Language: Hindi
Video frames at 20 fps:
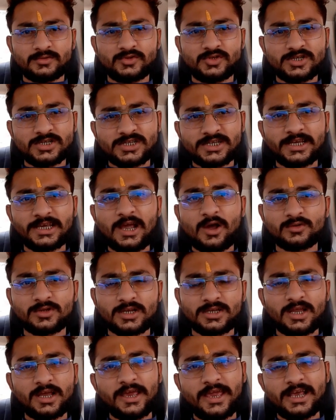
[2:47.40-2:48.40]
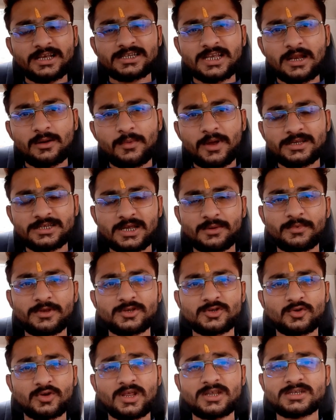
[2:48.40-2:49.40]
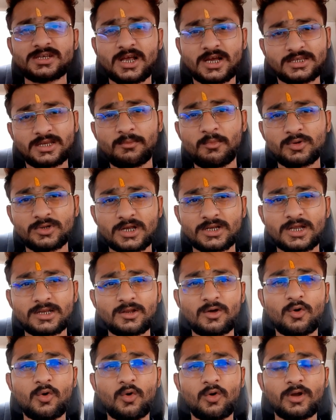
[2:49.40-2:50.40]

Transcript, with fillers: जिससे क्या होता था एक साल बाद जब इंश्योरेंस ख़त्म होता था तो